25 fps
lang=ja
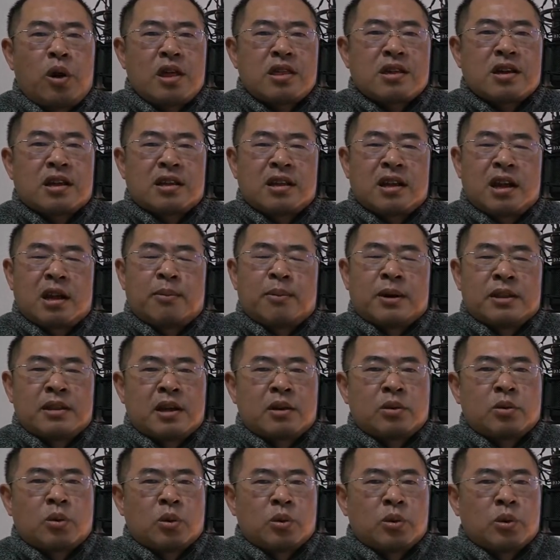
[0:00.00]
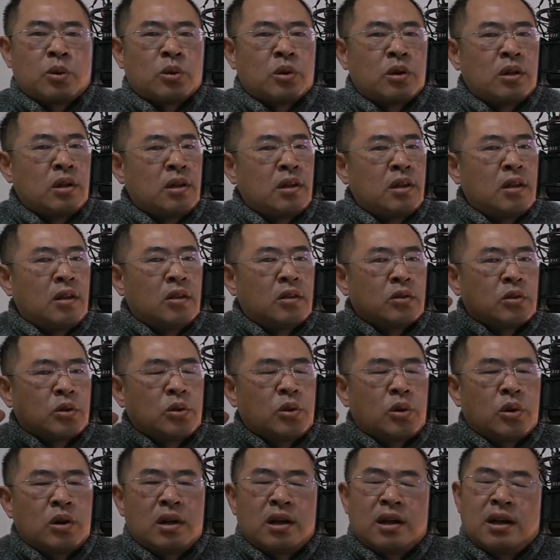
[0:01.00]
高齢者になればなるほど、
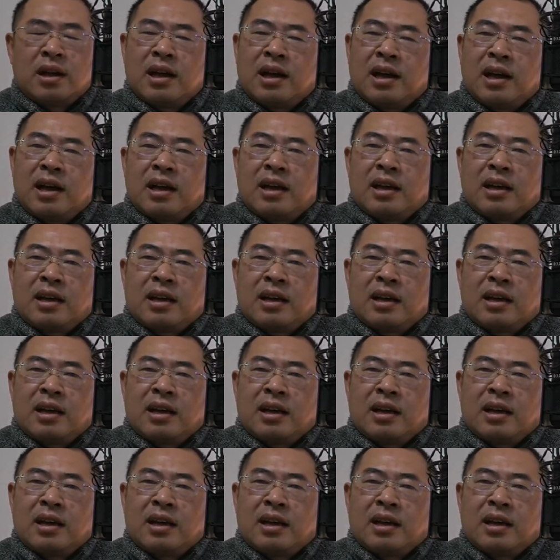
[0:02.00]
その